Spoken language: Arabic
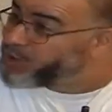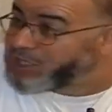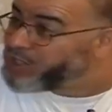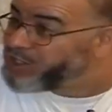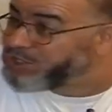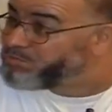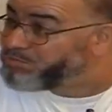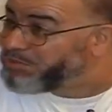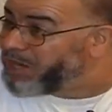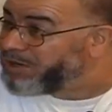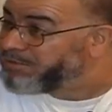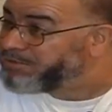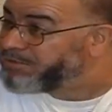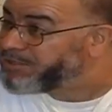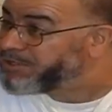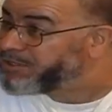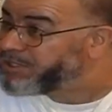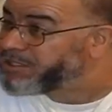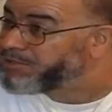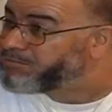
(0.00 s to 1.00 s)
كيسمى
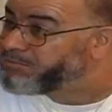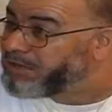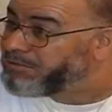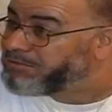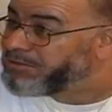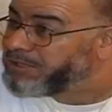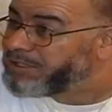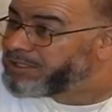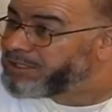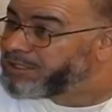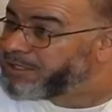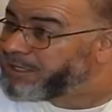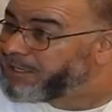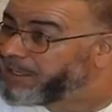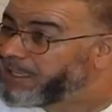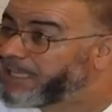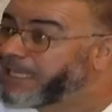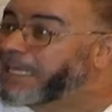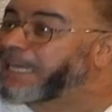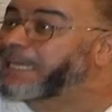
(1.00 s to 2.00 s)
كيسمى
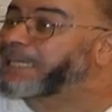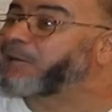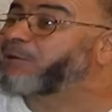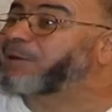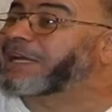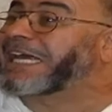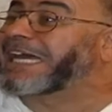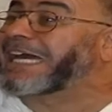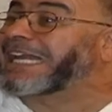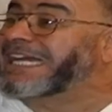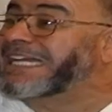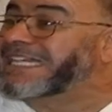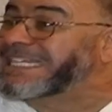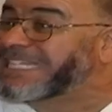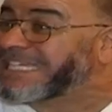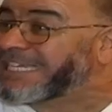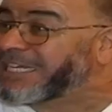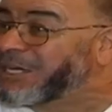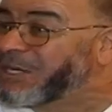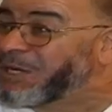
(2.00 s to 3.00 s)
القردة
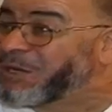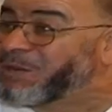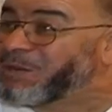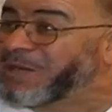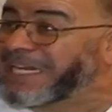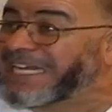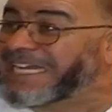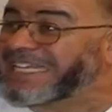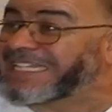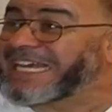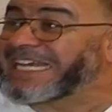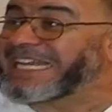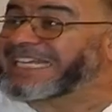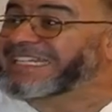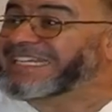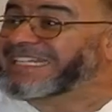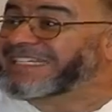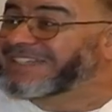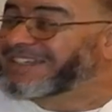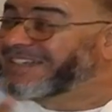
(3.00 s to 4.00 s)
والخنازير ولا
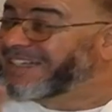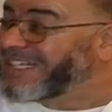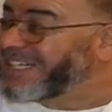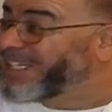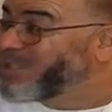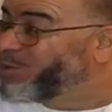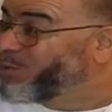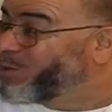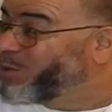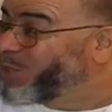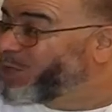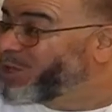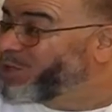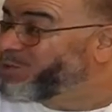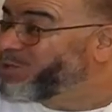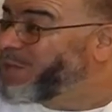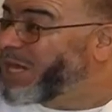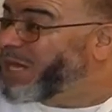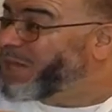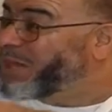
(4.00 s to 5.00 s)
زالت إسرائيل
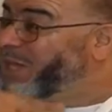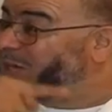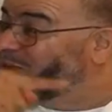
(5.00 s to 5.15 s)
تخرج هذا